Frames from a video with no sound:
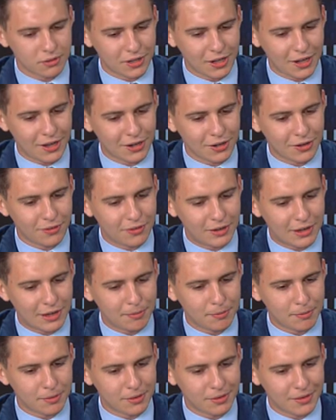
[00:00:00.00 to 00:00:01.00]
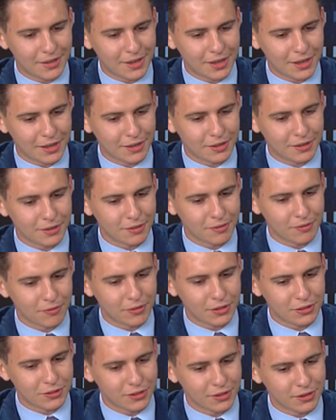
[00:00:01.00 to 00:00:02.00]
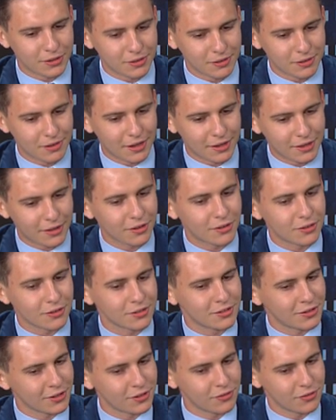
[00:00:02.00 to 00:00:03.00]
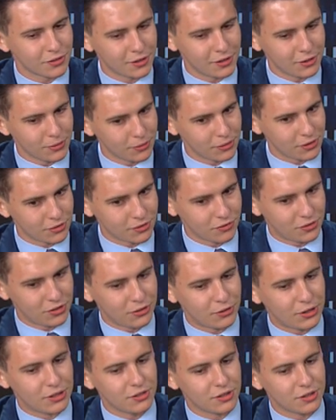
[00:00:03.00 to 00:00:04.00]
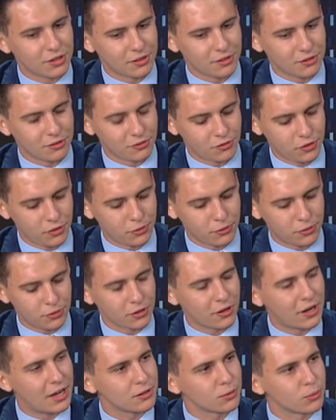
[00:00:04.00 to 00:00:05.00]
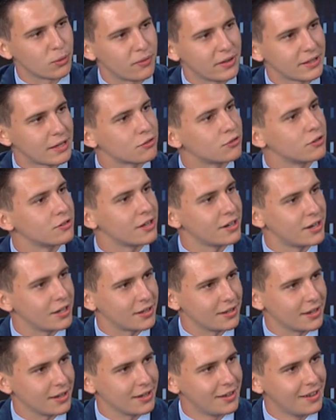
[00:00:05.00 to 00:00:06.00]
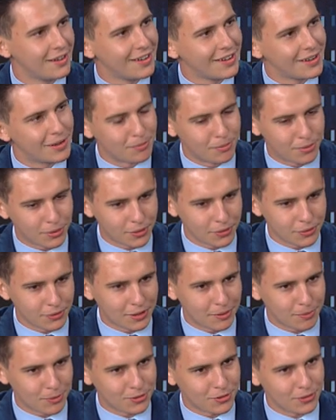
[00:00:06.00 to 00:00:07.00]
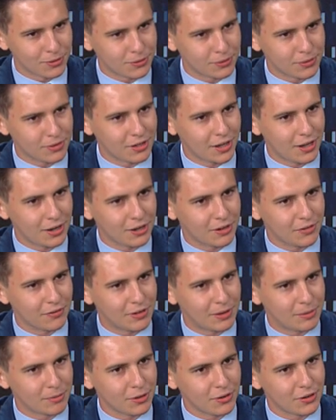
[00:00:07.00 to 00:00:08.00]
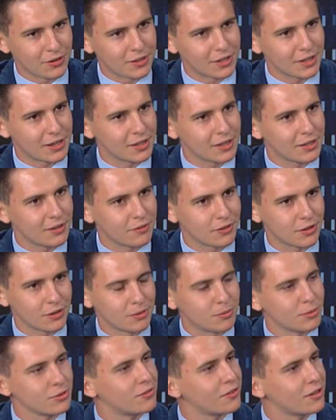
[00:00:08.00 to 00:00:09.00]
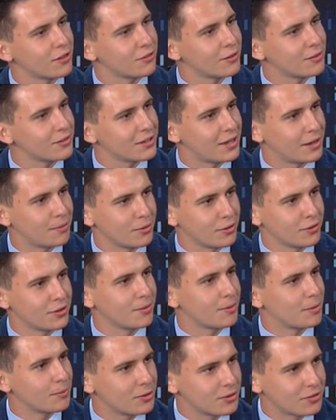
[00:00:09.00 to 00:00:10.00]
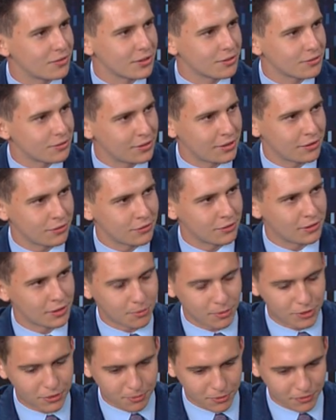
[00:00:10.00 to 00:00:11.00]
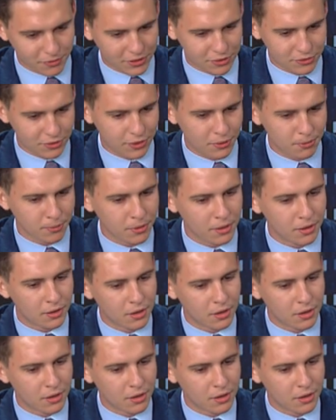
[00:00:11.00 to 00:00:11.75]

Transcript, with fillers: zareagowałem tak jak właśnie dlatego, z tego względu też wzięła się, wzięło się to hasło wada czy zaleta, bo na początku zareagowałem trochę negatywnie, no bo stwierdziłem sam, no nie mam doświadczenia, ciągle mi to powtarzają,